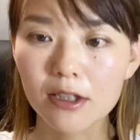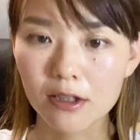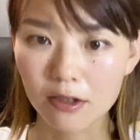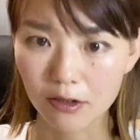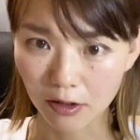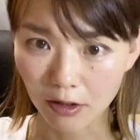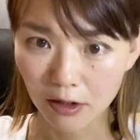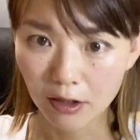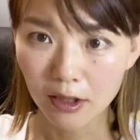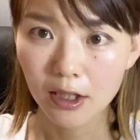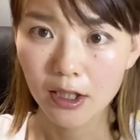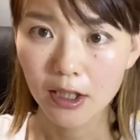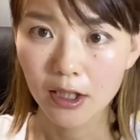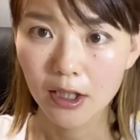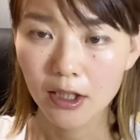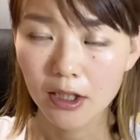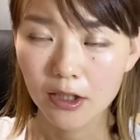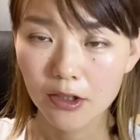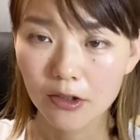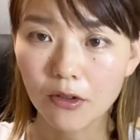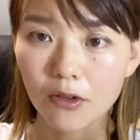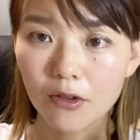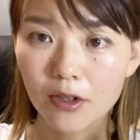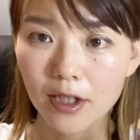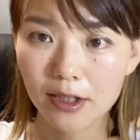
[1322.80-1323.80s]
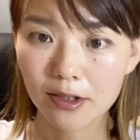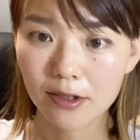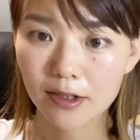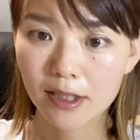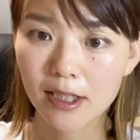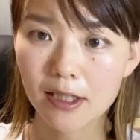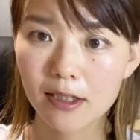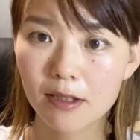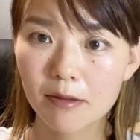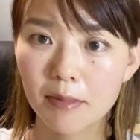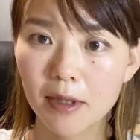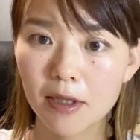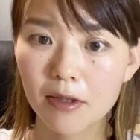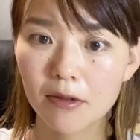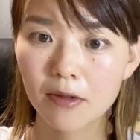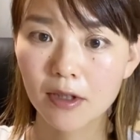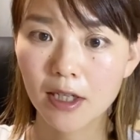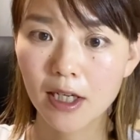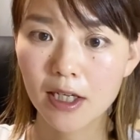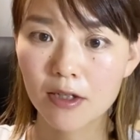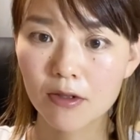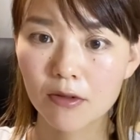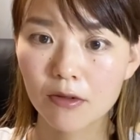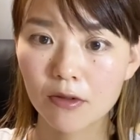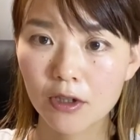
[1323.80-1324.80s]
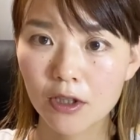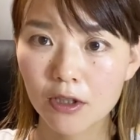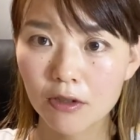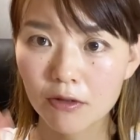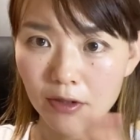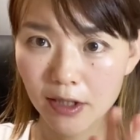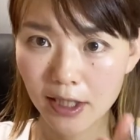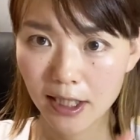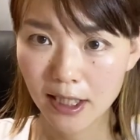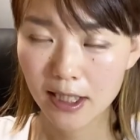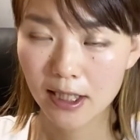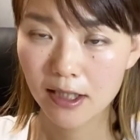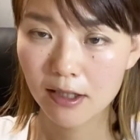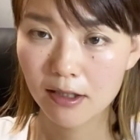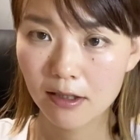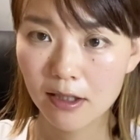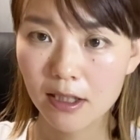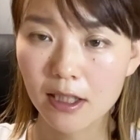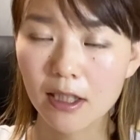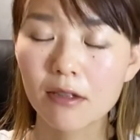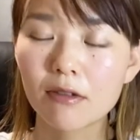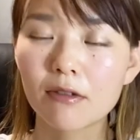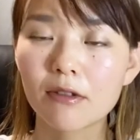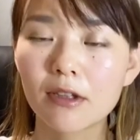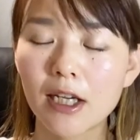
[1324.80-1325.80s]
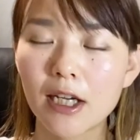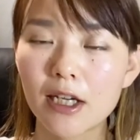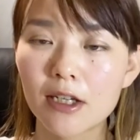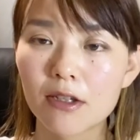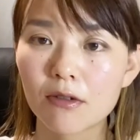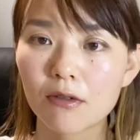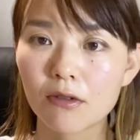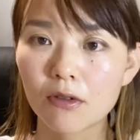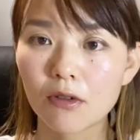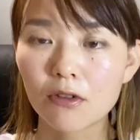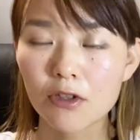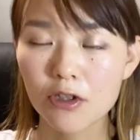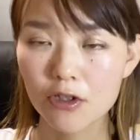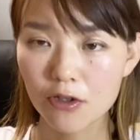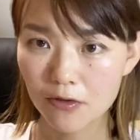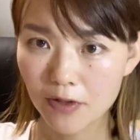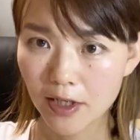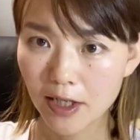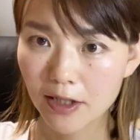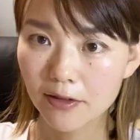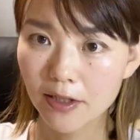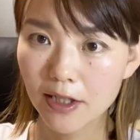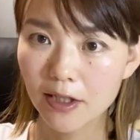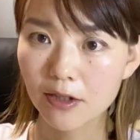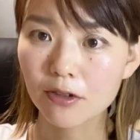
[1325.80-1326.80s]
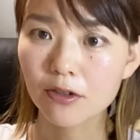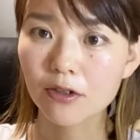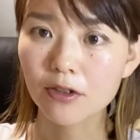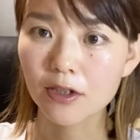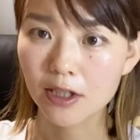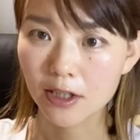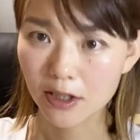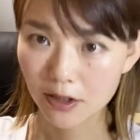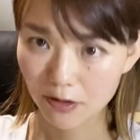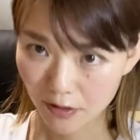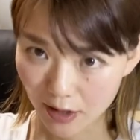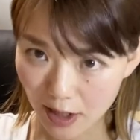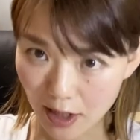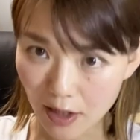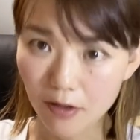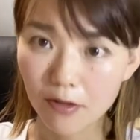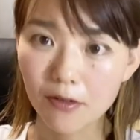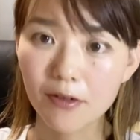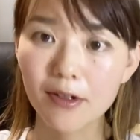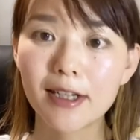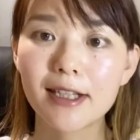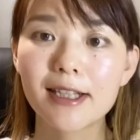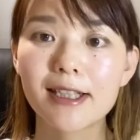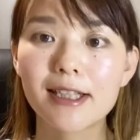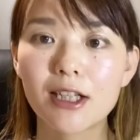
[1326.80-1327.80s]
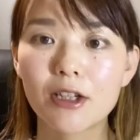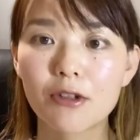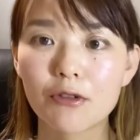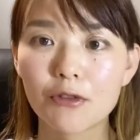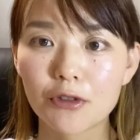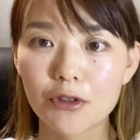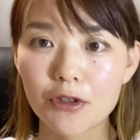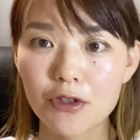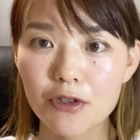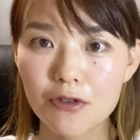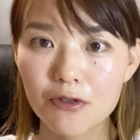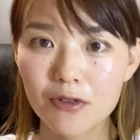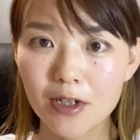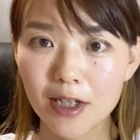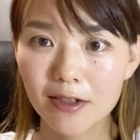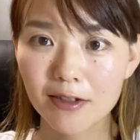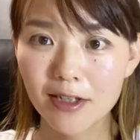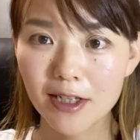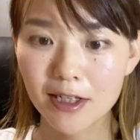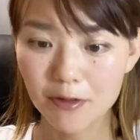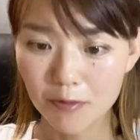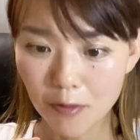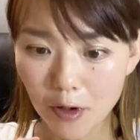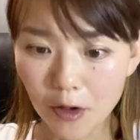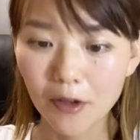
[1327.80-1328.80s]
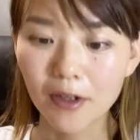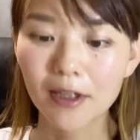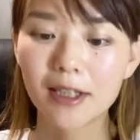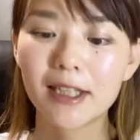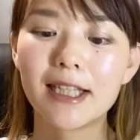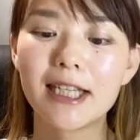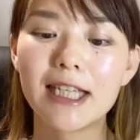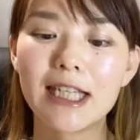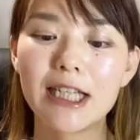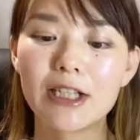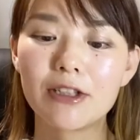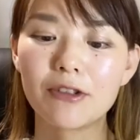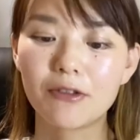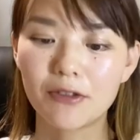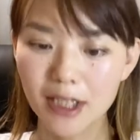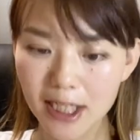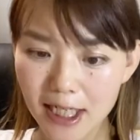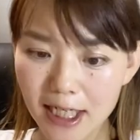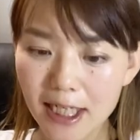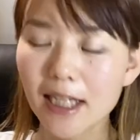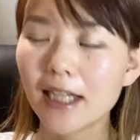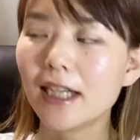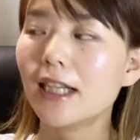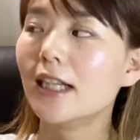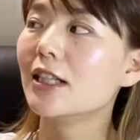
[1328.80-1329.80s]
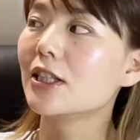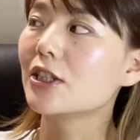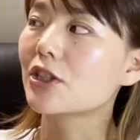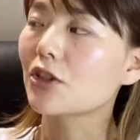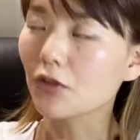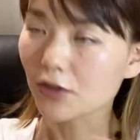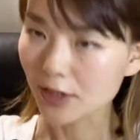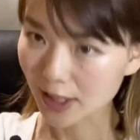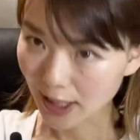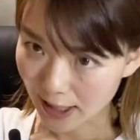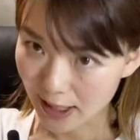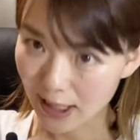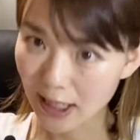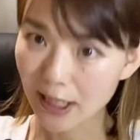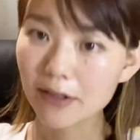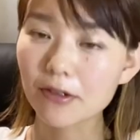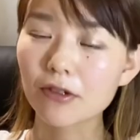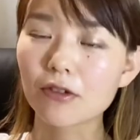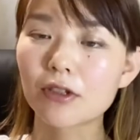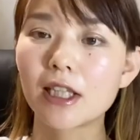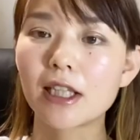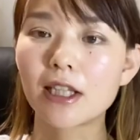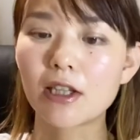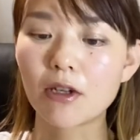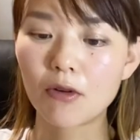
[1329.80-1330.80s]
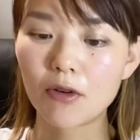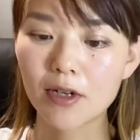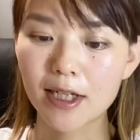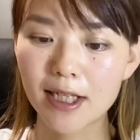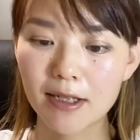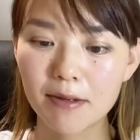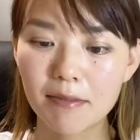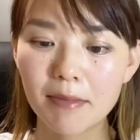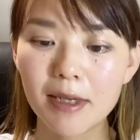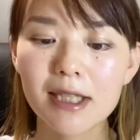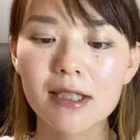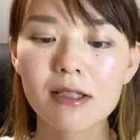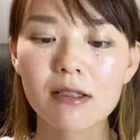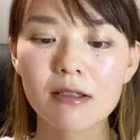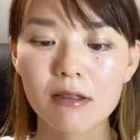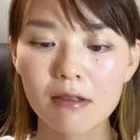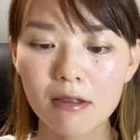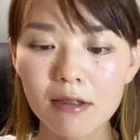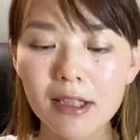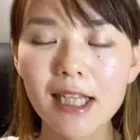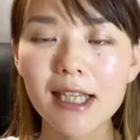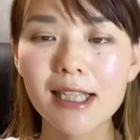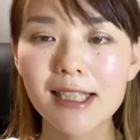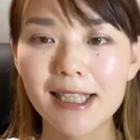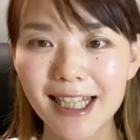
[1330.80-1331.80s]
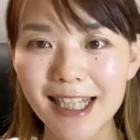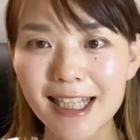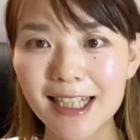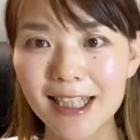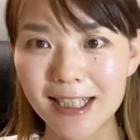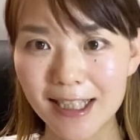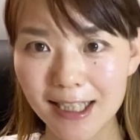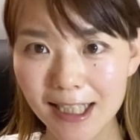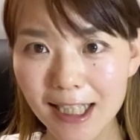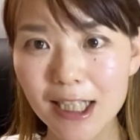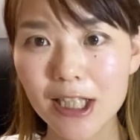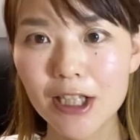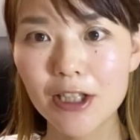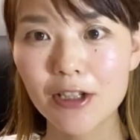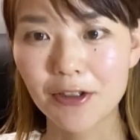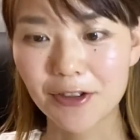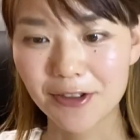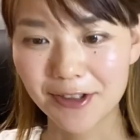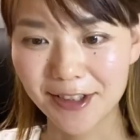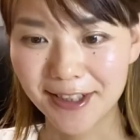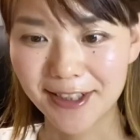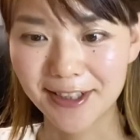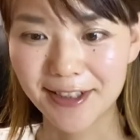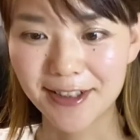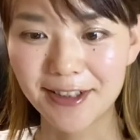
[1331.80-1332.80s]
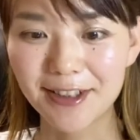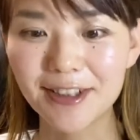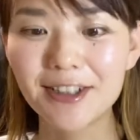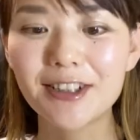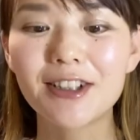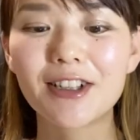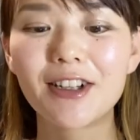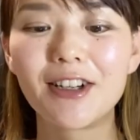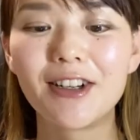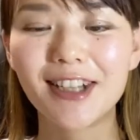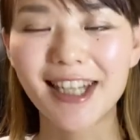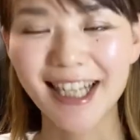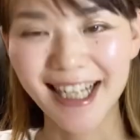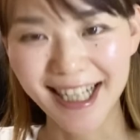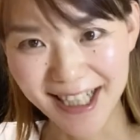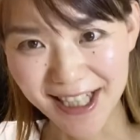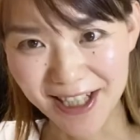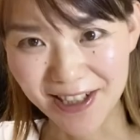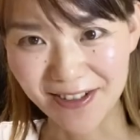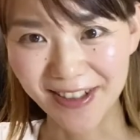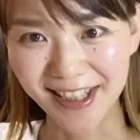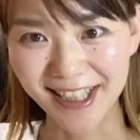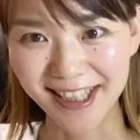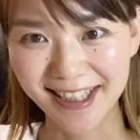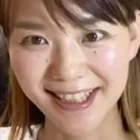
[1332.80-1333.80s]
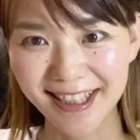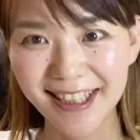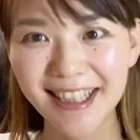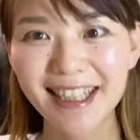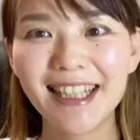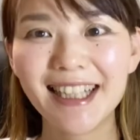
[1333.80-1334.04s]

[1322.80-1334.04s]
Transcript: の動画の説明の内容の給付金についての内容の URL と一緒にオンラインサロンの URL も一緒に詳細に載せておきますので、ぜひぜひよろしくお願いします。